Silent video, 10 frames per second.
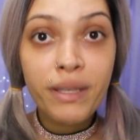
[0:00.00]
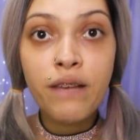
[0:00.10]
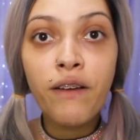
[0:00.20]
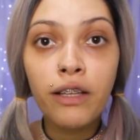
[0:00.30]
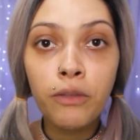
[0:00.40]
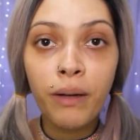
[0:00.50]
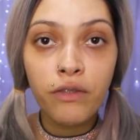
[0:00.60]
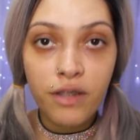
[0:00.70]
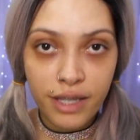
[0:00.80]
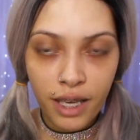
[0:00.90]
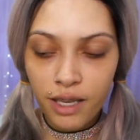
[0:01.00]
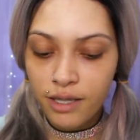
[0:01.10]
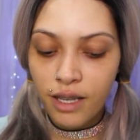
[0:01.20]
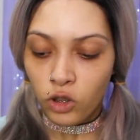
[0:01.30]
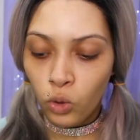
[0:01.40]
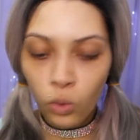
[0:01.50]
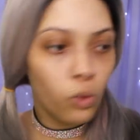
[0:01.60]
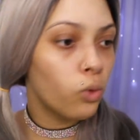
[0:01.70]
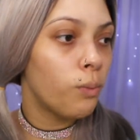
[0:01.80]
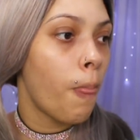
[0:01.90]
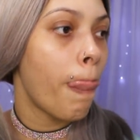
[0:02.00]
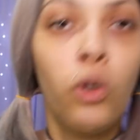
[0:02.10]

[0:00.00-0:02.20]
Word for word: começar falando pra vocês do